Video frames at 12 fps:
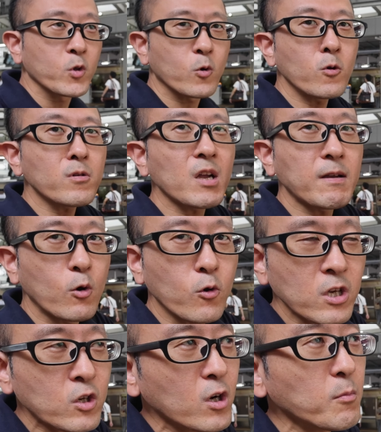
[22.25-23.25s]
今回は
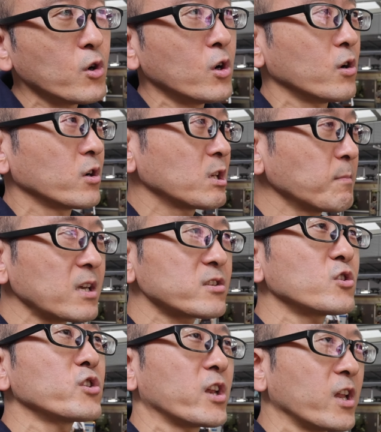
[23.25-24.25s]
甥っ子もいます
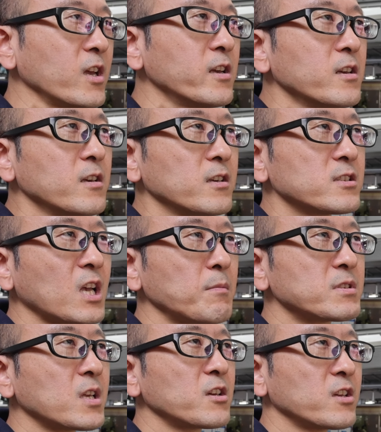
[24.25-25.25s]
のでね
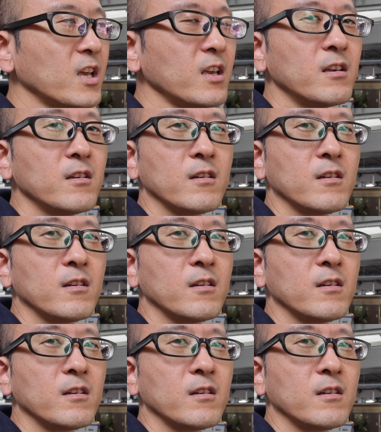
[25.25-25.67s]
久々にね